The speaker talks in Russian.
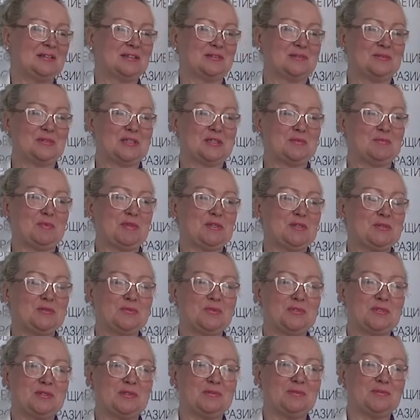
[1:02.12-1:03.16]
У нас
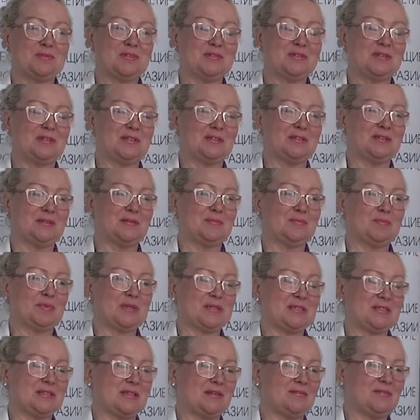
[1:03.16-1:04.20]
присутствуют э,
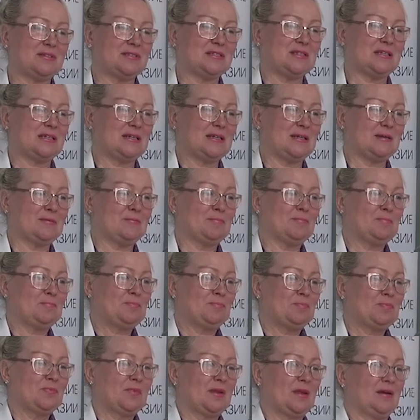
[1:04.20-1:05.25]
представители
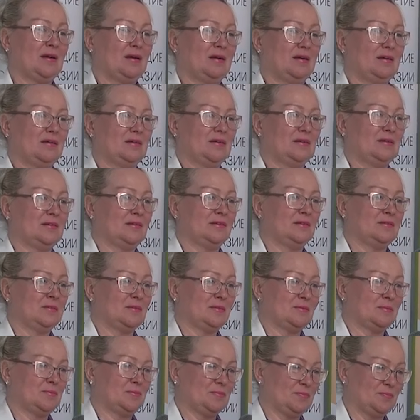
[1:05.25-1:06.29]

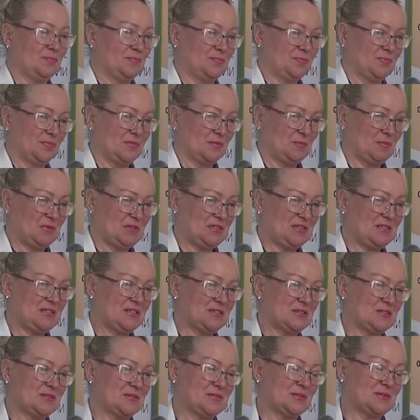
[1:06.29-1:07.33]
а,
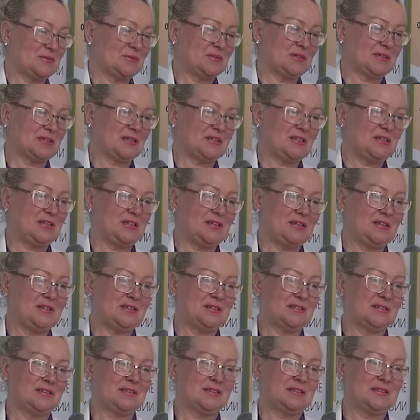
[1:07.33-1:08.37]
Министерства
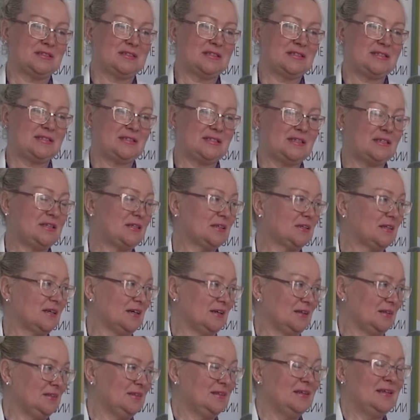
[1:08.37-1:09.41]
здравоохранения
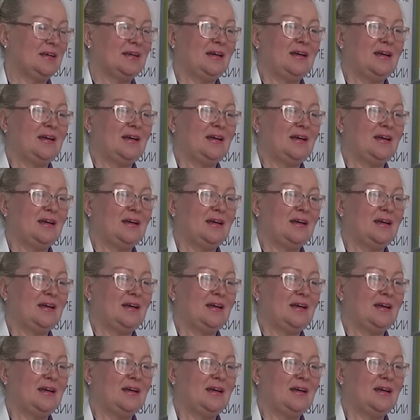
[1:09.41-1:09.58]
Сенегал.